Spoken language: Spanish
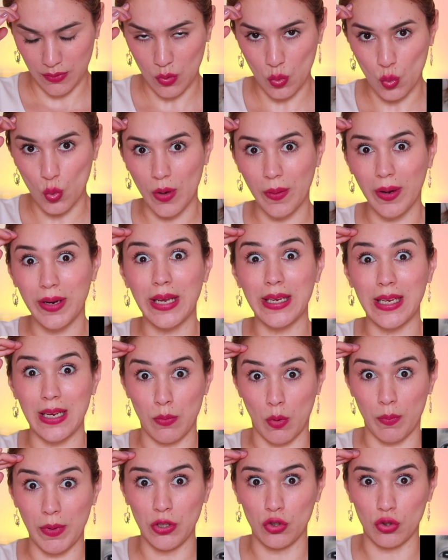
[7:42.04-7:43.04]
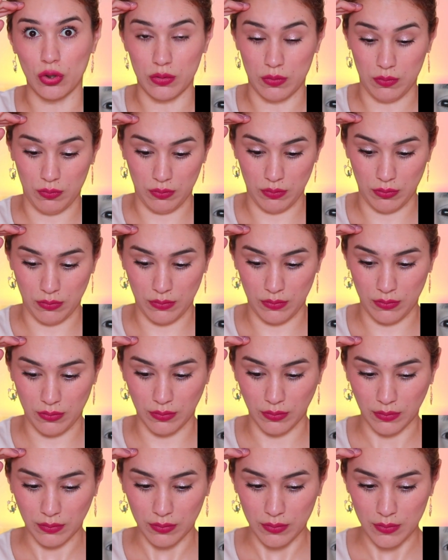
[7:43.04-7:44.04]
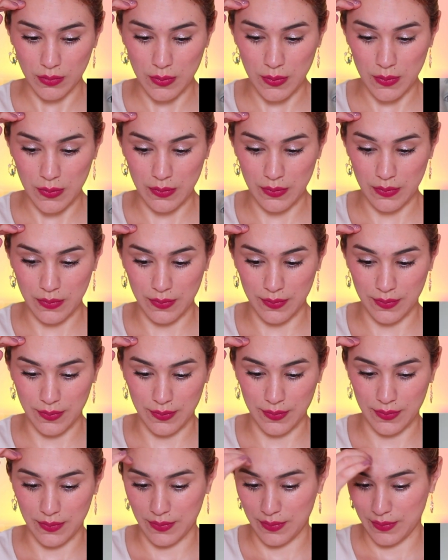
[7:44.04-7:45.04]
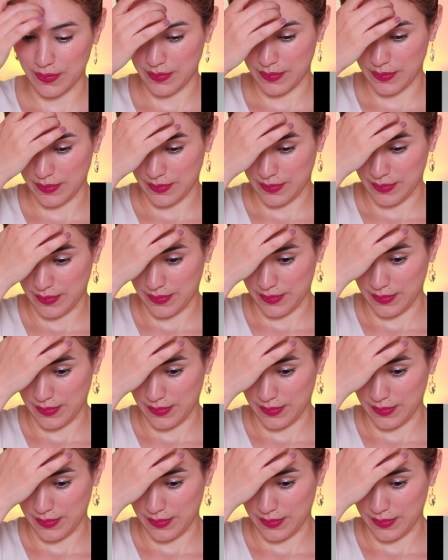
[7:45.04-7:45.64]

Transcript: Nueva en, en eh, aquel momento. Dose of Energy tiene estos